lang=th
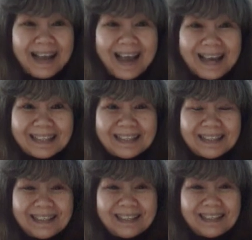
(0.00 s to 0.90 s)
การ
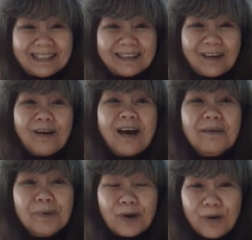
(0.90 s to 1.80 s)
ครอ
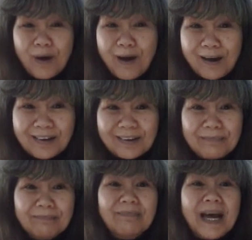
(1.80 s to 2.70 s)
บครอง
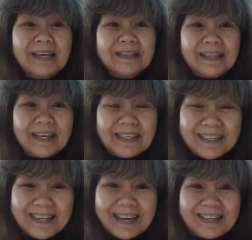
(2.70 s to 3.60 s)
ไม้ตะ
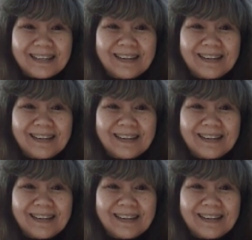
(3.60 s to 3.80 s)
เคียน